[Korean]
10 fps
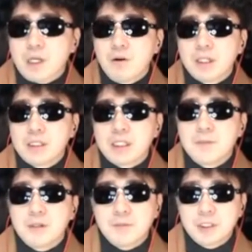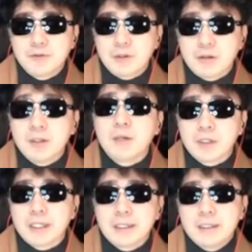거기다 이제 김기현의 이번 실수가 워낙 컸다
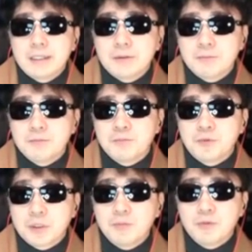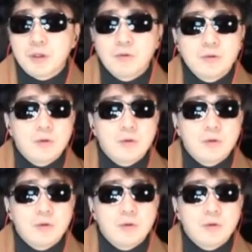보니까 좀 그런 부분도 있고,